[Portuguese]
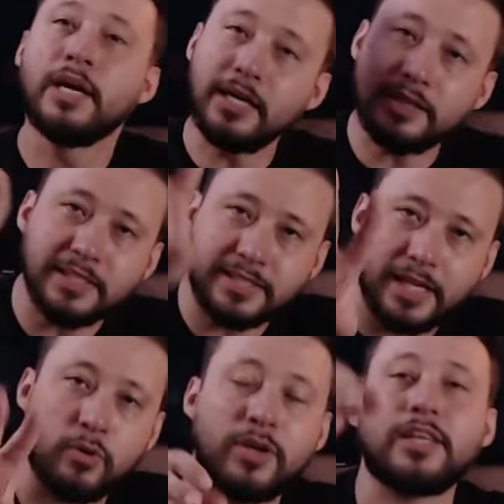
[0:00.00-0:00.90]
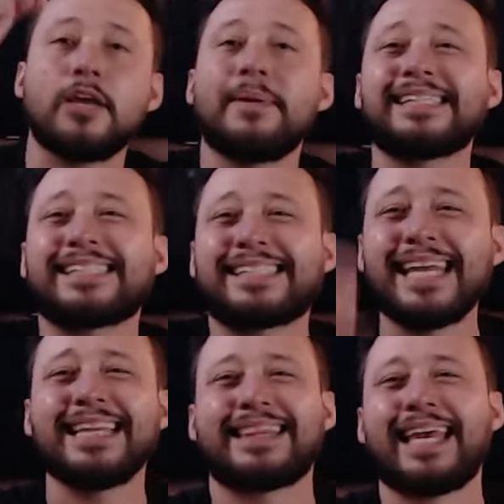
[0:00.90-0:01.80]
E terceiro, que tenha uma
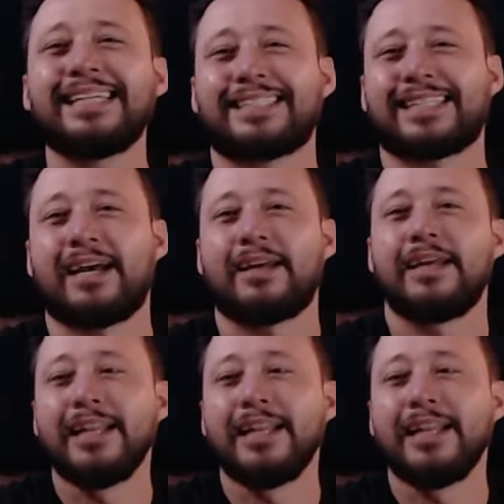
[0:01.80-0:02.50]
sentença